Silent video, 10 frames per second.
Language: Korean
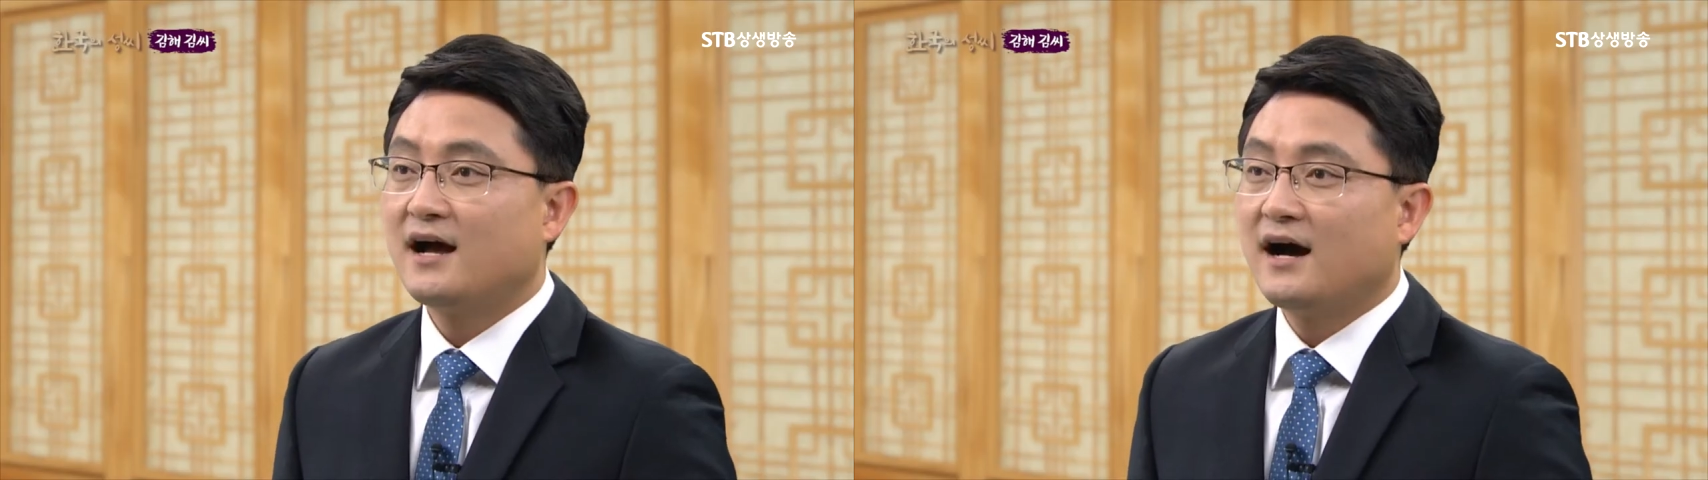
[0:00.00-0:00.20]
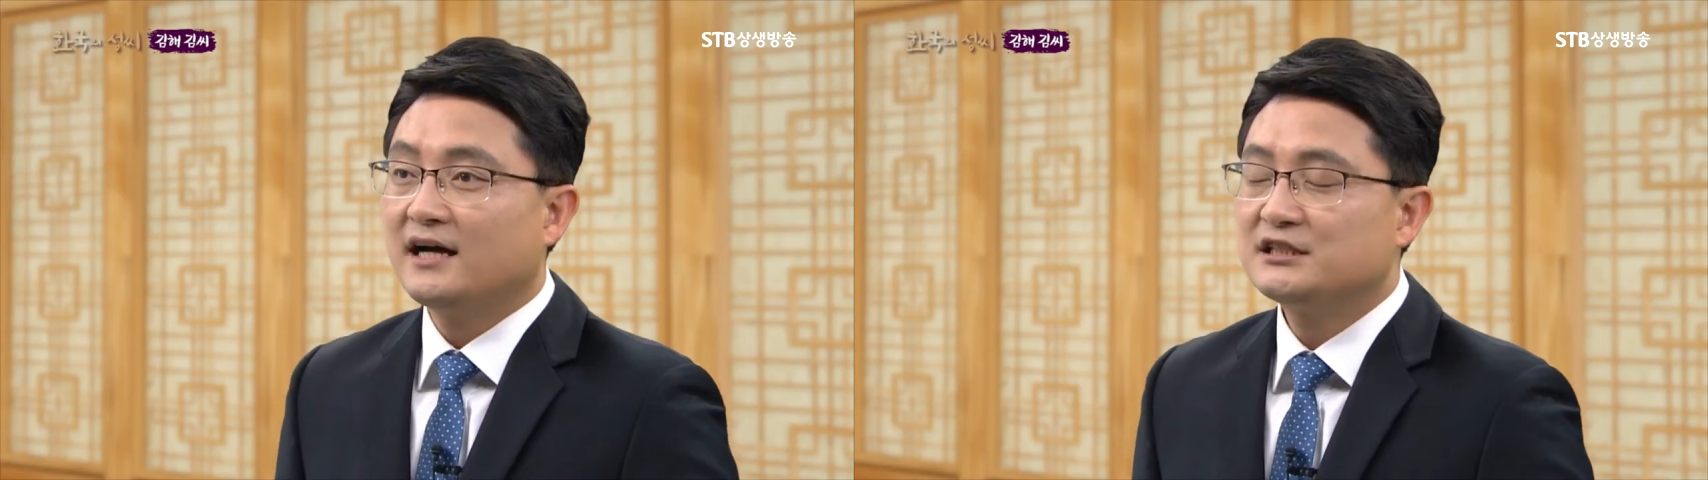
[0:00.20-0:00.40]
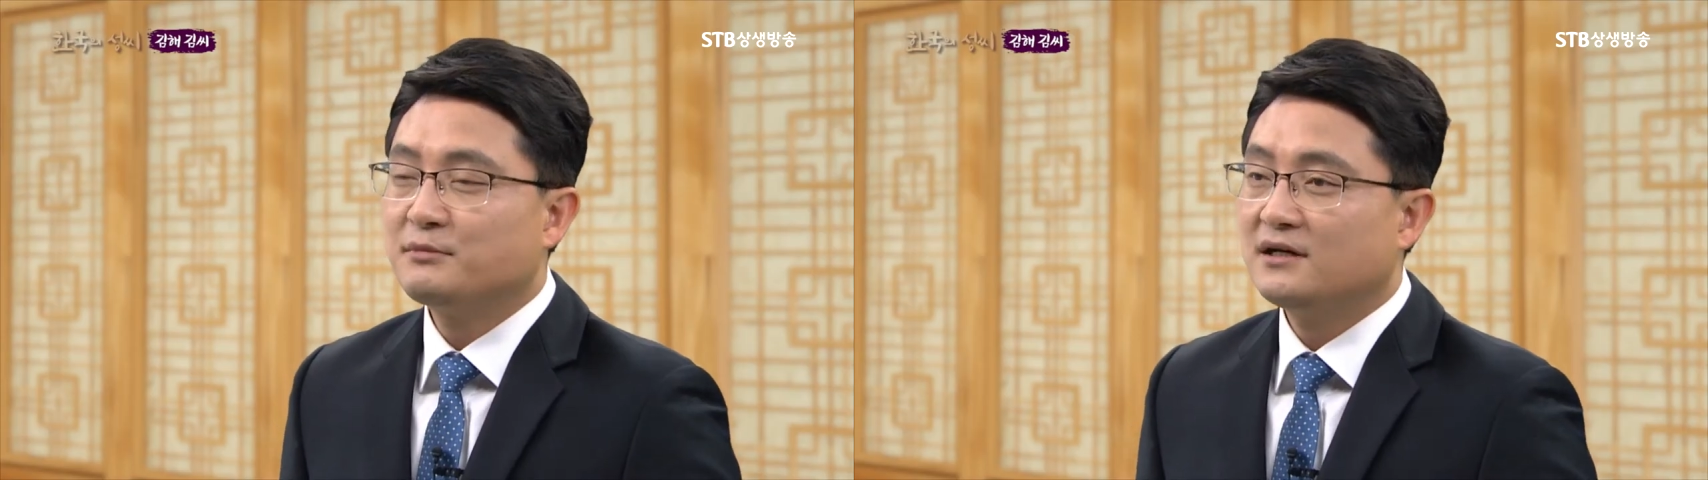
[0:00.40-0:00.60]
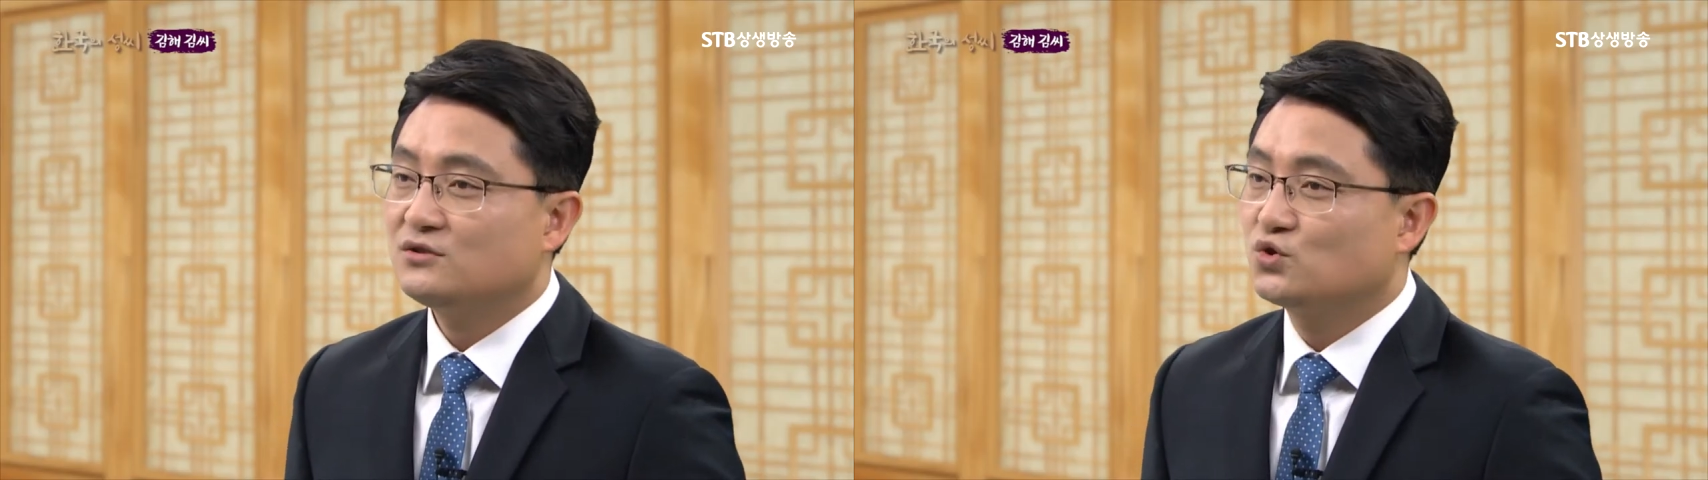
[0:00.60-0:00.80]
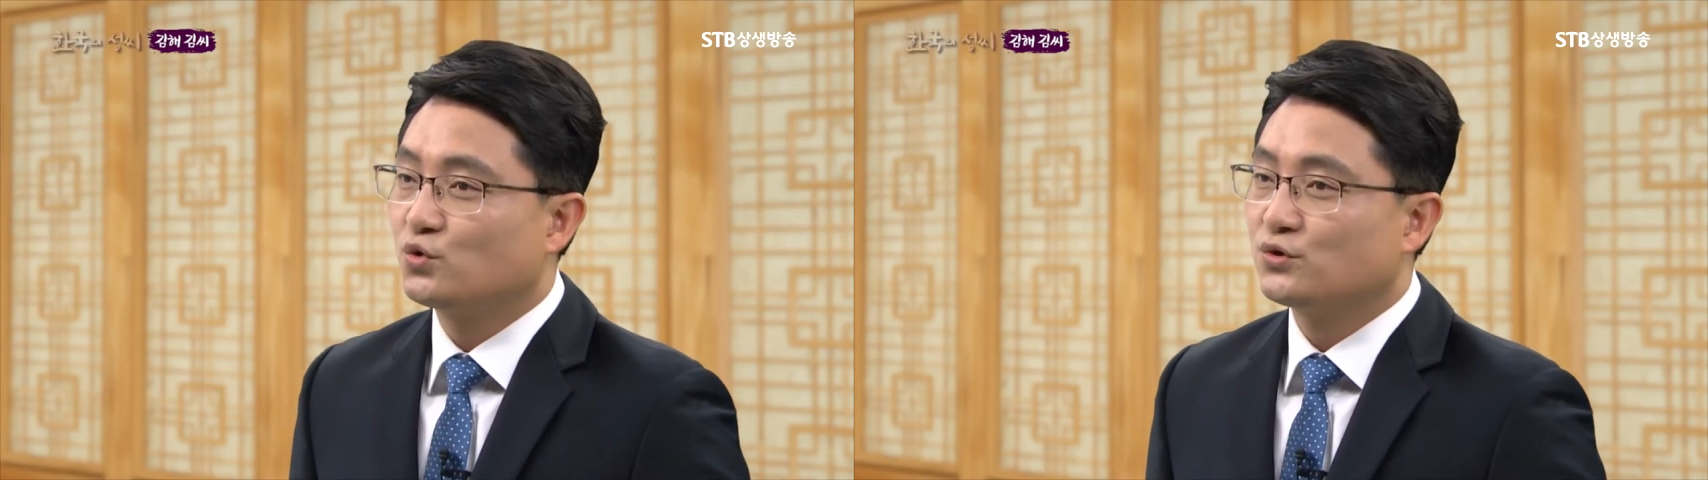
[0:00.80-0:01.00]

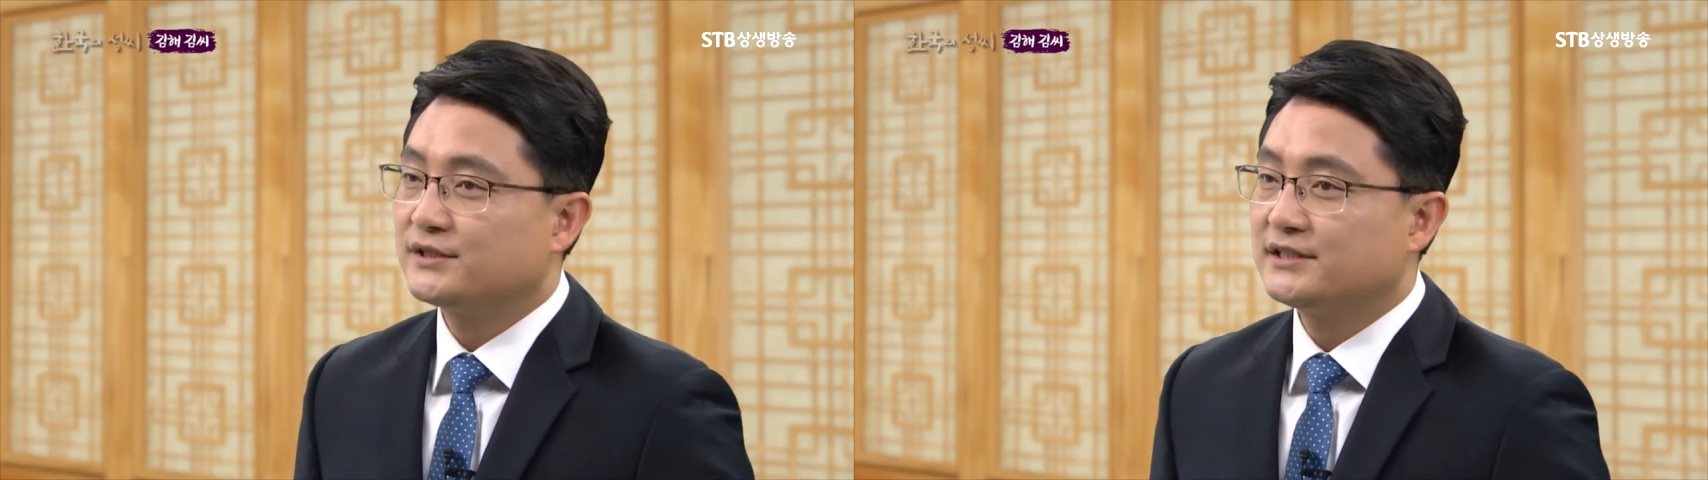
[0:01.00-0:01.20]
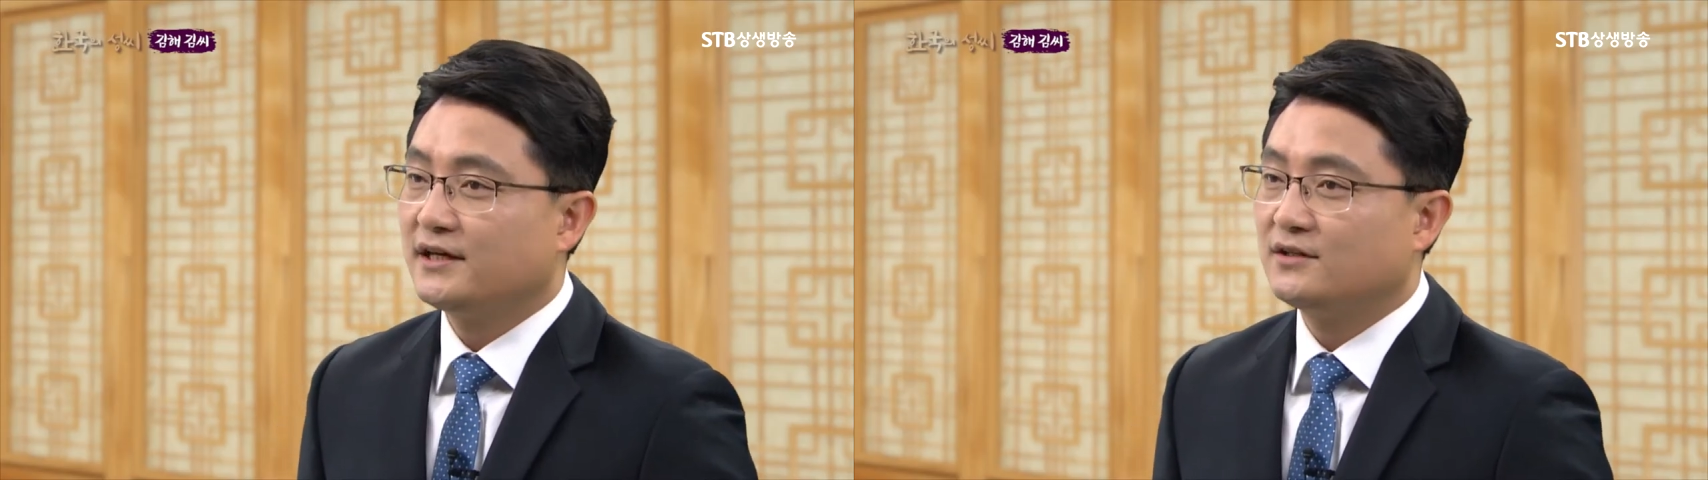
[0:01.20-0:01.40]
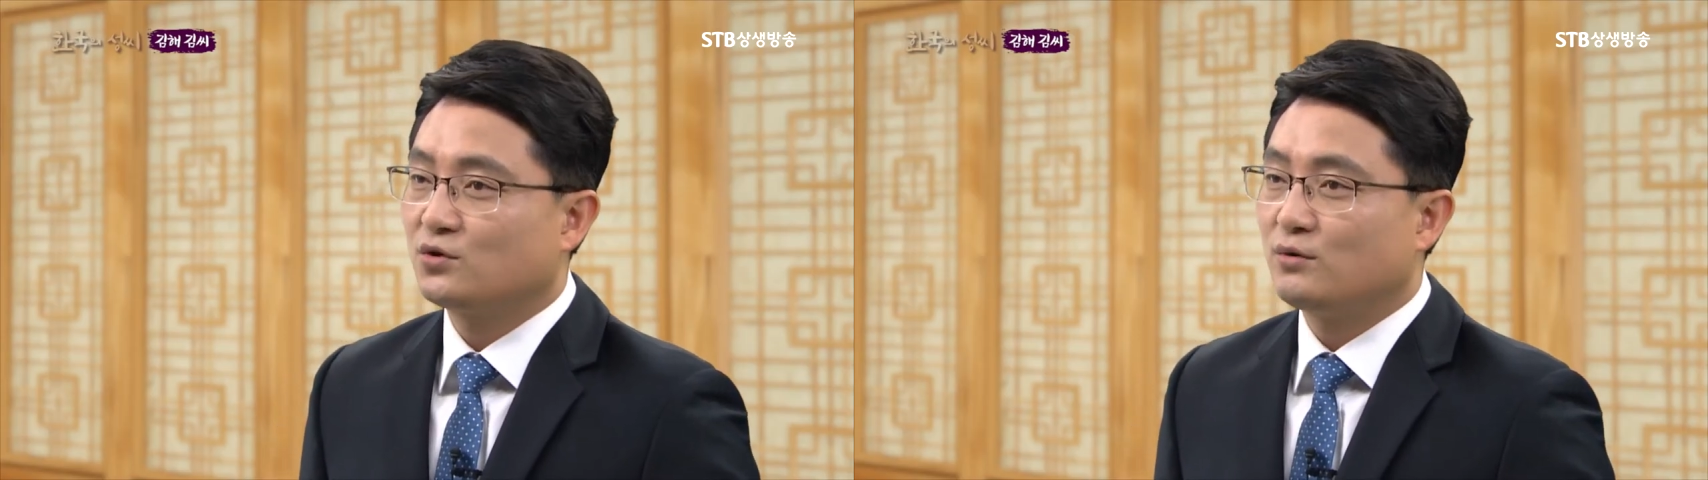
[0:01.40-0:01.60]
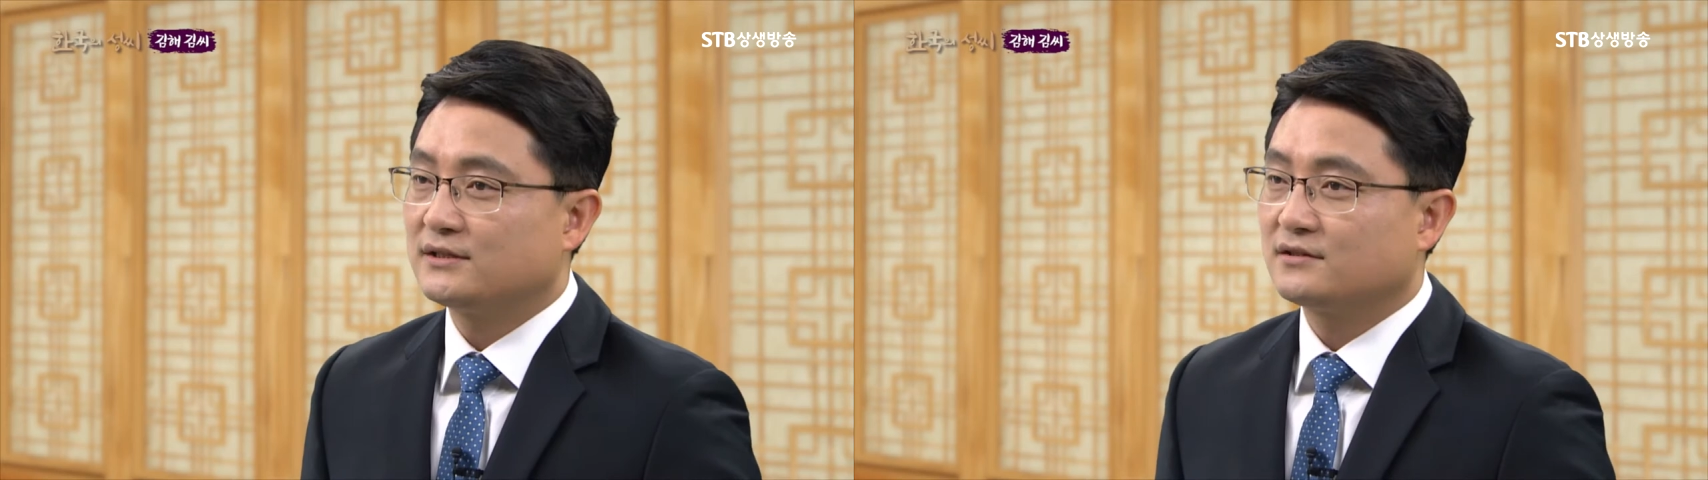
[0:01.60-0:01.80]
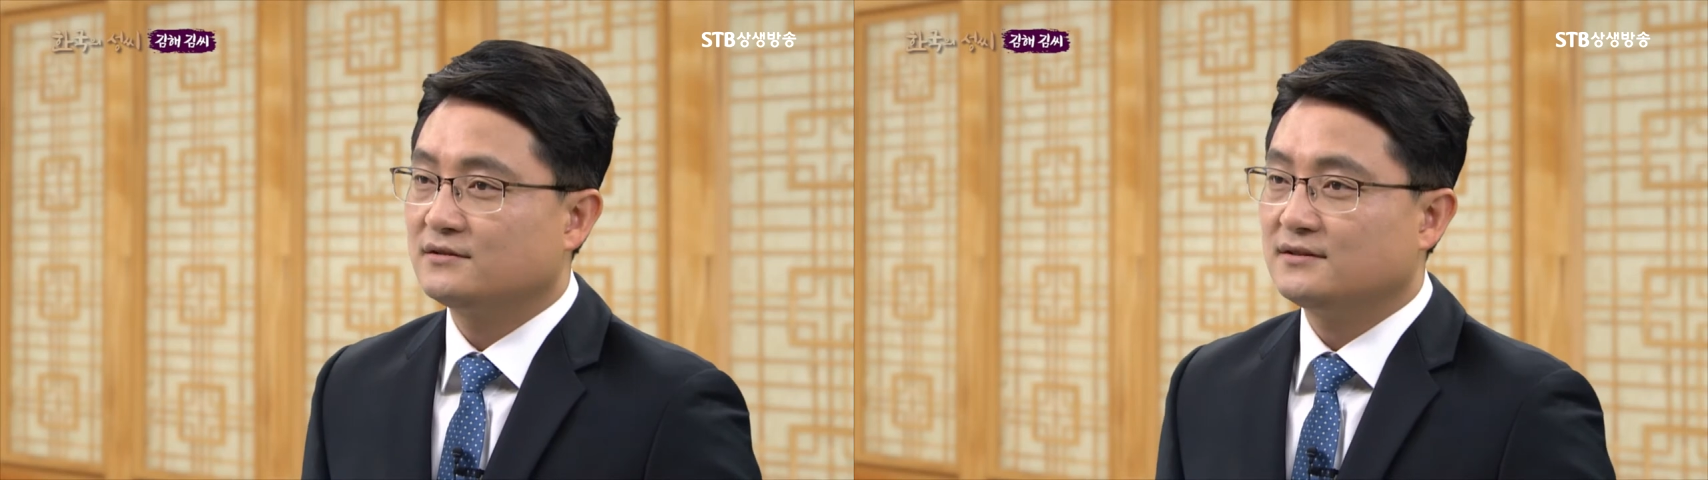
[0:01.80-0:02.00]
하지만 조선 시대에
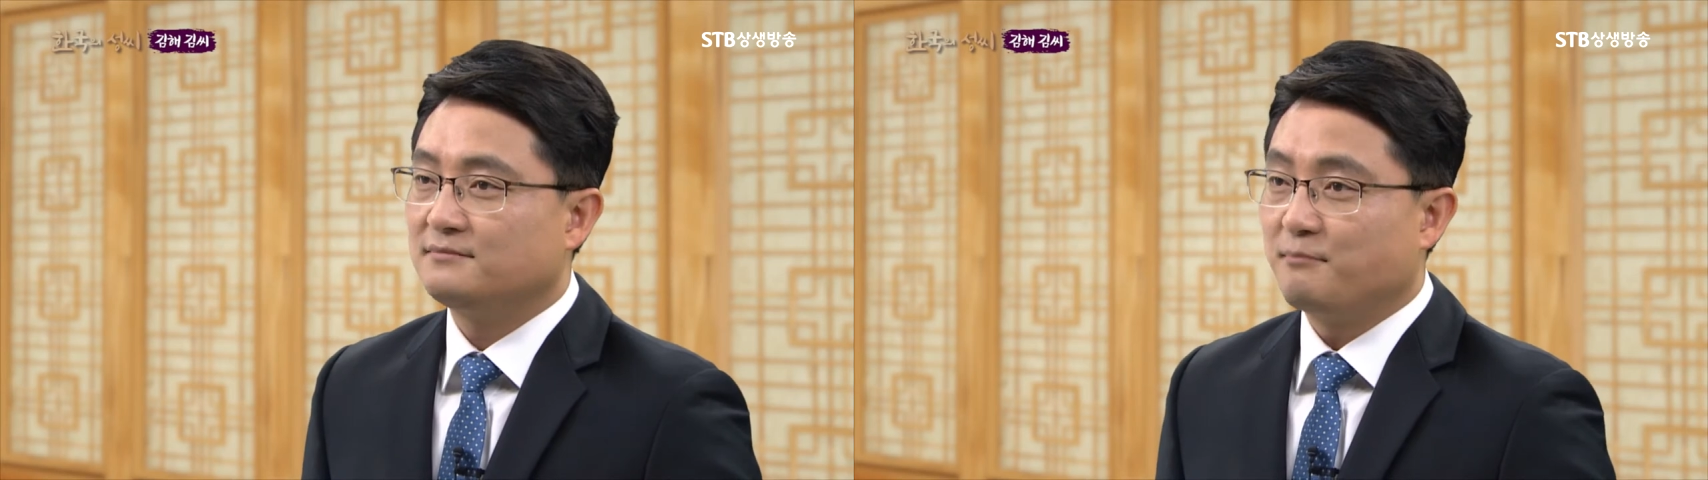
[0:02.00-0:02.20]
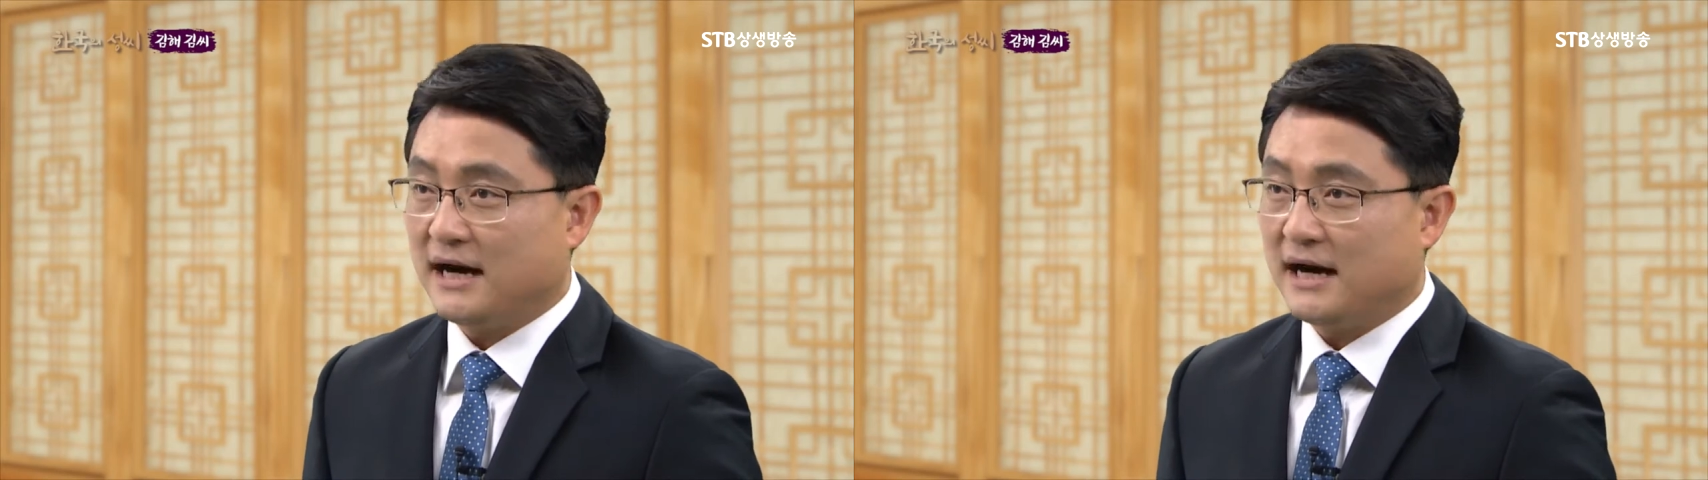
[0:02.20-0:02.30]
들어와서는